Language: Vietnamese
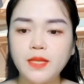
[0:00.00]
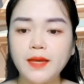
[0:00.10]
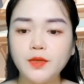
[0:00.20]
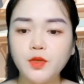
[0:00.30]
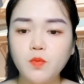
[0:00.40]

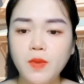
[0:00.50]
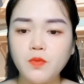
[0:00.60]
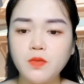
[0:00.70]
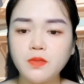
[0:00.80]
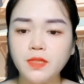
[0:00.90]
Năm lớp mười
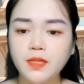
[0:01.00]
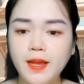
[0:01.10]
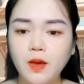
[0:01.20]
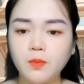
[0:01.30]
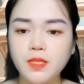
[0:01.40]
hai,
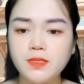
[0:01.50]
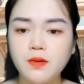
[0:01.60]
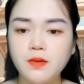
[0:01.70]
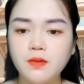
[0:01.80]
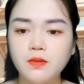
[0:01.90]
bệnh của
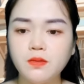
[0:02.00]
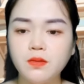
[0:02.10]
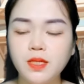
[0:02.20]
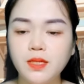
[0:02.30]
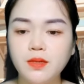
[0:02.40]
cô đã
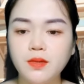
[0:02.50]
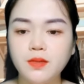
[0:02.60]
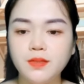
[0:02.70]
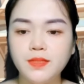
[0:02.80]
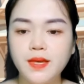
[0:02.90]
khỏi hoàn
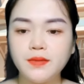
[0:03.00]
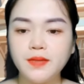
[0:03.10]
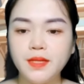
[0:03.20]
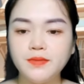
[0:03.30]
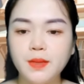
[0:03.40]
toàn.
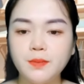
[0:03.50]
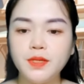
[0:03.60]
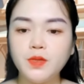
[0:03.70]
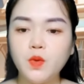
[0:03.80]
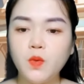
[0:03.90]
Cô
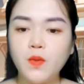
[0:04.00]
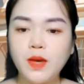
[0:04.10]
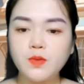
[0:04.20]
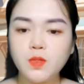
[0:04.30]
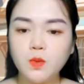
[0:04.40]
giảm về lại
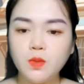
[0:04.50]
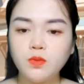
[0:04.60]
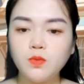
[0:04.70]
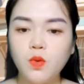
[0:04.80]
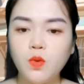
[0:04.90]
cân nặng như
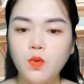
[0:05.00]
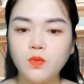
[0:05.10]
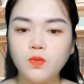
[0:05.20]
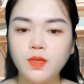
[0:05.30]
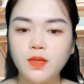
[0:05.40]
trước.
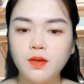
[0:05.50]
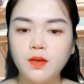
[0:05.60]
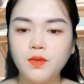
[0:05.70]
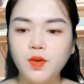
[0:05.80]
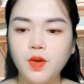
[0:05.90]
Nhờ
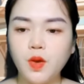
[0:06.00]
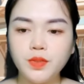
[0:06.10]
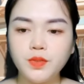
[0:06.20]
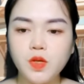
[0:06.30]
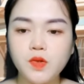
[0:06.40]
sự kèm cặp
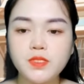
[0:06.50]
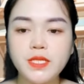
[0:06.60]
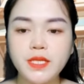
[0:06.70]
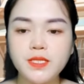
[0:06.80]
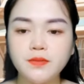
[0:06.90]
riêng của
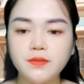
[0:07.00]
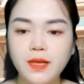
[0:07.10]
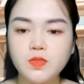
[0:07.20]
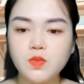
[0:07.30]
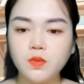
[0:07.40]
Nhạc Đình
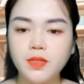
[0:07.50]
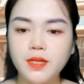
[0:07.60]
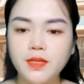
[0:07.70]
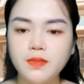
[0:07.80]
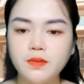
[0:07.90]

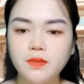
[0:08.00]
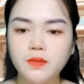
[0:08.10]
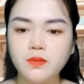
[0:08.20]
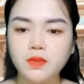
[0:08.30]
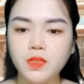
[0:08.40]
nên điểm số
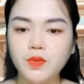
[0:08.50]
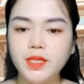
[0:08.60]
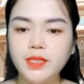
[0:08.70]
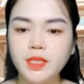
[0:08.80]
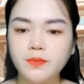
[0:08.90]
của cô
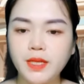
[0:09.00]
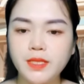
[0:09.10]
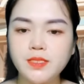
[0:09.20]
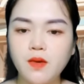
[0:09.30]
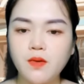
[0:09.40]
ngày càng
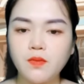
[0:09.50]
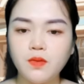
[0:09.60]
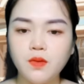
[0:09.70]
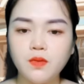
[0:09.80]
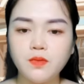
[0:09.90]
được nâng cao.